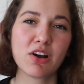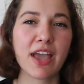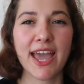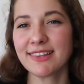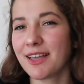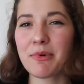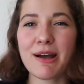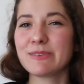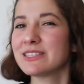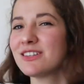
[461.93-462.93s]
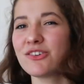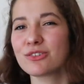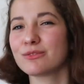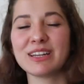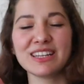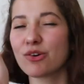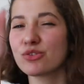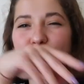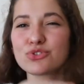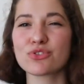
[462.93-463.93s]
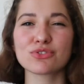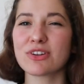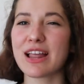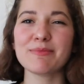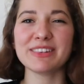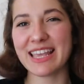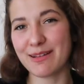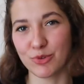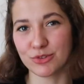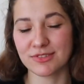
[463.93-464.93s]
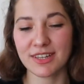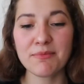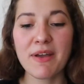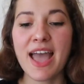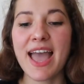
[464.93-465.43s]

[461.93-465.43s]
Okey tamam izliyorum. Hani konusu çok da önemli değil modundayım.